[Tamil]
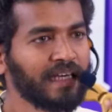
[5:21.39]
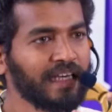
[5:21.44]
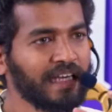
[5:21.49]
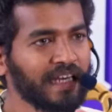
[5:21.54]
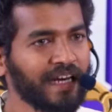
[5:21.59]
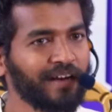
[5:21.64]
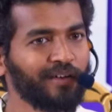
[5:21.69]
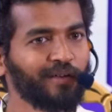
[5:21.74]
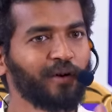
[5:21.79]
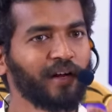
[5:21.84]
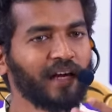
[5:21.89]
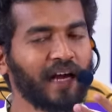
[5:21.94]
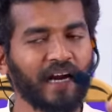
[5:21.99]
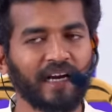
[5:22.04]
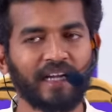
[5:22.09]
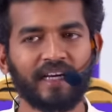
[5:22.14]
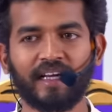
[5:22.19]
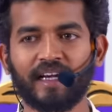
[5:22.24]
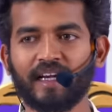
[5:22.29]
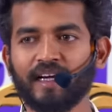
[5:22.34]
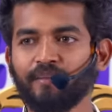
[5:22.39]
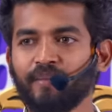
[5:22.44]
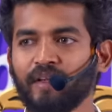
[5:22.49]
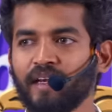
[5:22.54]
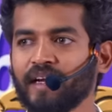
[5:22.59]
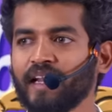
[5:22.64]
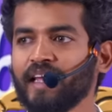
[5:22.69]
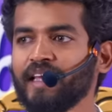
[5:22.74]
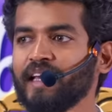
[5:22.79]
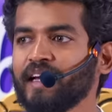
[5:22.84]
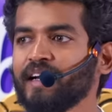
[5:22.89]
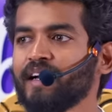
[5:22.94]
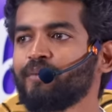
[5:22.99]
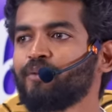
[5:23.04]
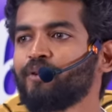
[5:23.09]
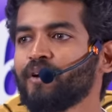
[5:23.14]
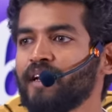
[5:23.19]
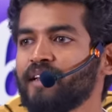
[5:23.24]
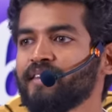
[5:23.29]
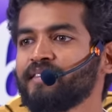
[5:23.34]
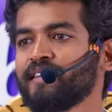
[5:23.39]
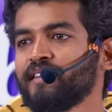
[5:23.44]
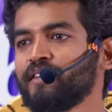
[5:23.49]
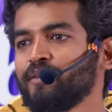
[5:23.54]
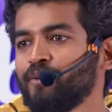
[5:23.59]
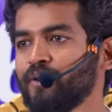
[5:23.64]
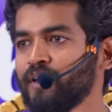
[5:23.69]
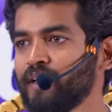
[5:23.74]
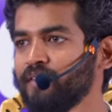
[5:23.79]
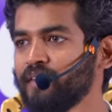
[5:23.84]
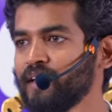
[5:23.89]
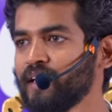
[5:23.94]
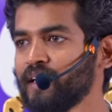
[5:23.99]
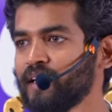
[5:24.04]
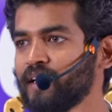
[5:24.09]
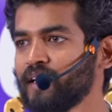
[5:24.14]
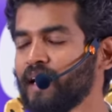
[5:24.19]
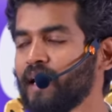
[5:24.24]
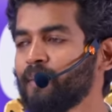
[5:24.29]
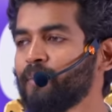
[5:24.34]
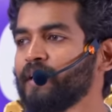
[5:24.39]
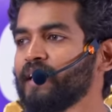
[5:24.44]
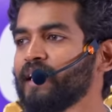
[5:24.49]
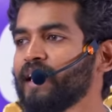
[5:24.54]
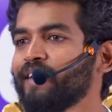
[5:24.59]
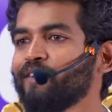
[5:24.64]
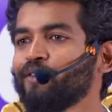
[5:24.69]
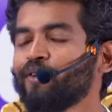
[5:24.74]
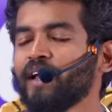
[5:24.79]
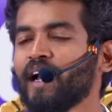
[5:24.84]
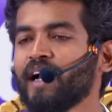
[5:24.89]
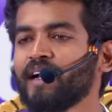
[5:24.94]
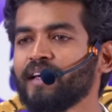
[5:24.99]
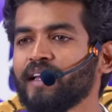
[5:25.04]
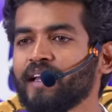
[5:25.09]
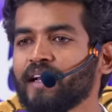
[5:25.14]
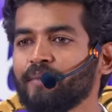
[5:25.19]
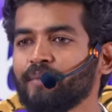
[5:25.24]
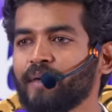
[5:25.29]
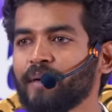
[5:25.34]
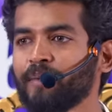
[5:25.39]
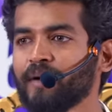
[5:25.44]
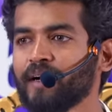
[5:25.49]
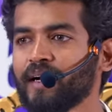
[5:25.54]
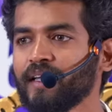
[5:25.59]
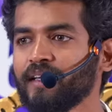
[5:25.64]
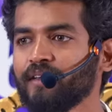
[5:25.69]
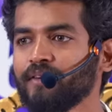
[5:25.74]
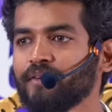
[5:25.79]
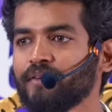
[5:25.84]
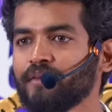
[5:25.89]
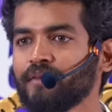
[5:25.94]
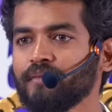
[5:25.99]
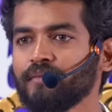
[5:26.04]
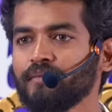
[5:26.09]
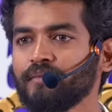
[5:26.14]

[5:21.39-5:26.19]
இறைவனுடைய அனுகிரகம் இல்லைன்னா எங்க போனாலும் செத்து போயிடுவீங்கன்ற அப்ப இறைவனுடைய அனுகிரகம் எப்ப கிடைக்கும்